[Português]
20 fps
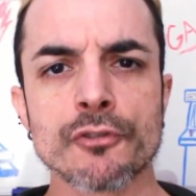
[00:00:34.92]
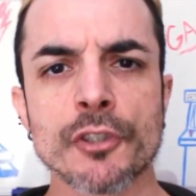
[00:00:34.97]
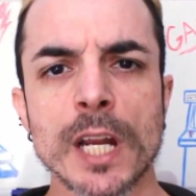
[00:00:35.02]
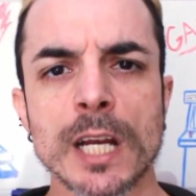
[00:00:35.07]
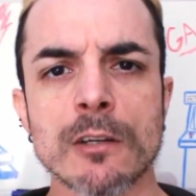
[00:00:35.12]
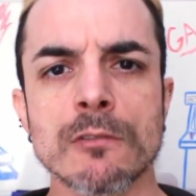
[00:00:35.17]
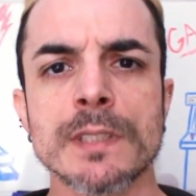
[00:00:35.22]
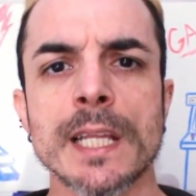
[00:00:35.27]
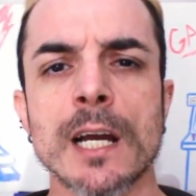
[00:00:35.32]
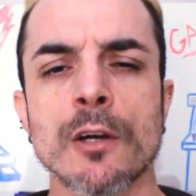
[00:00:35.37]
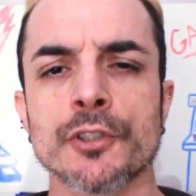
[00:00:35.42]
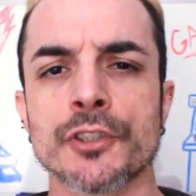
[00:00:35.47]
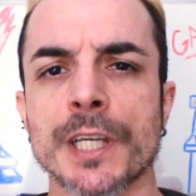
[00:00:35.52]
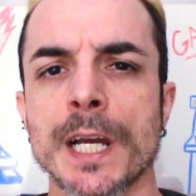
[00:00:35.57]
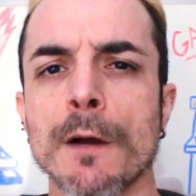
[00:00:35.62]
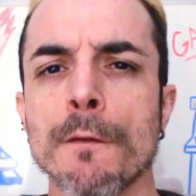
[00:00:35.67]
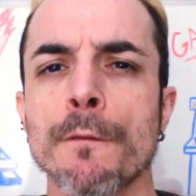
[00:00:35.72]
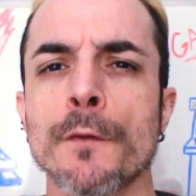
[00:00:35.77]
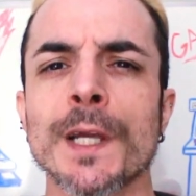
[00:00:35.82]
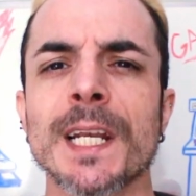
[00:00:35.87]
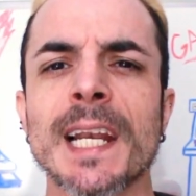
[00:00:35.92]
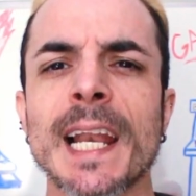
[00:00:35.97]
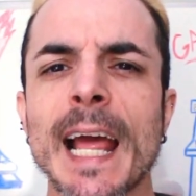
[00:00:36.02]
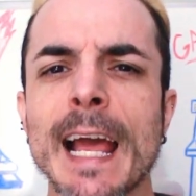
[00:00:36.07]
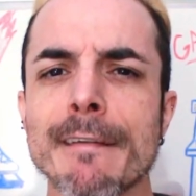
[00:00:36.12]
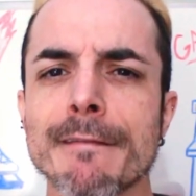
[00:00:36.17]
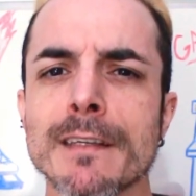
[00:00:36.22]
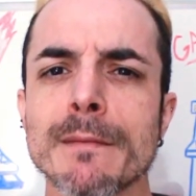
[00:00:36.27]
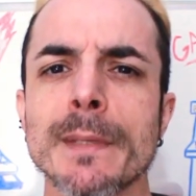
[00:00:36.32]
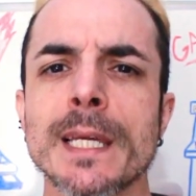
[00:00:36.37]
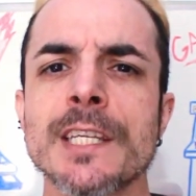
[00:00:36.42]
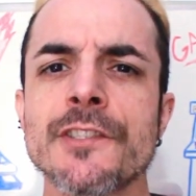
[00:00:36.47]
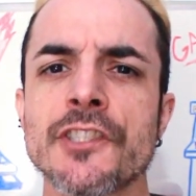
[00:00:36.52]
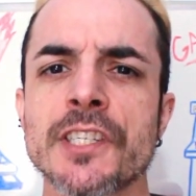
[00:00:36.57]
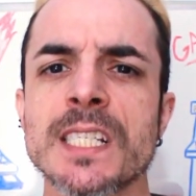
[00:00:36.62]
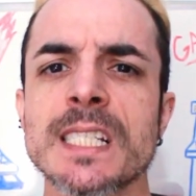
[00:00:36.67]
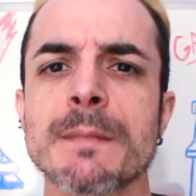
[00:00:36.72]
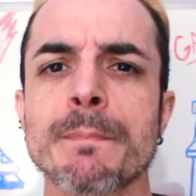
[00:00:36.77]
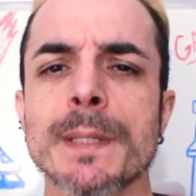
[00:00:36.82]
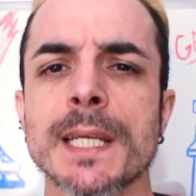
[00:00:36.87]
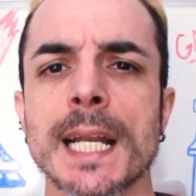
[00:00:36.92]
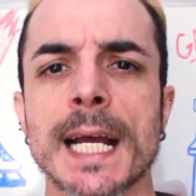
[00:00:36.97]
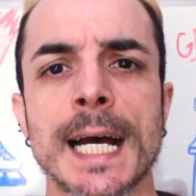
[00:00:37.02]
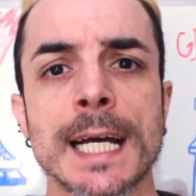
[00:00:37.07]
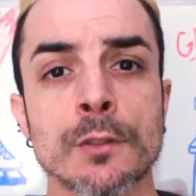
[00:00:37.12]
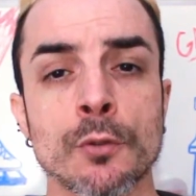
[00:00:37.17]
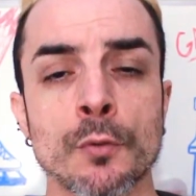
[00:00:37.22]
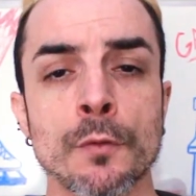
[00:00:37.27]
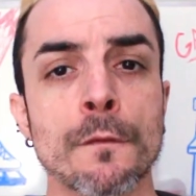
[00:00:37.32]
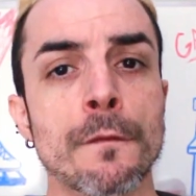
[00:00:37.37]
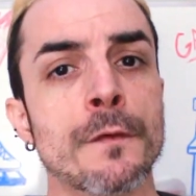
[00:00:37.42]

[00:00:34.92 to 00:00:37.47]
Dragon Neo Geo foi levemente inspirado no